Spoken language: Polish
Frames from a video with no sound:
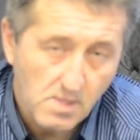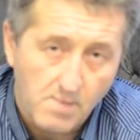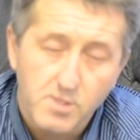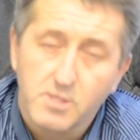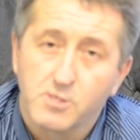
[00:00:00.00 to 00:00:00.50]

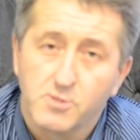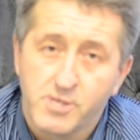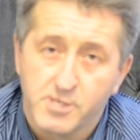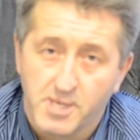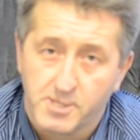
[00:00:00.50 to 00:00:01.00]
Myślę, że to
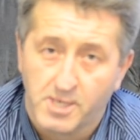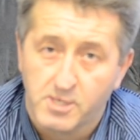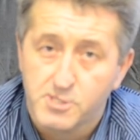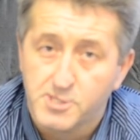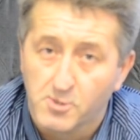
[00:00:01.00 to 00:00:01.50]
nie jest aż
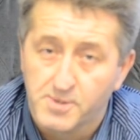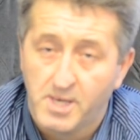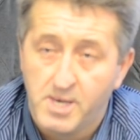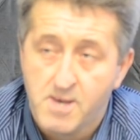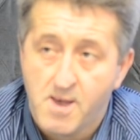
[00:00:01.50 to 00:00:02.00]
takie istotne.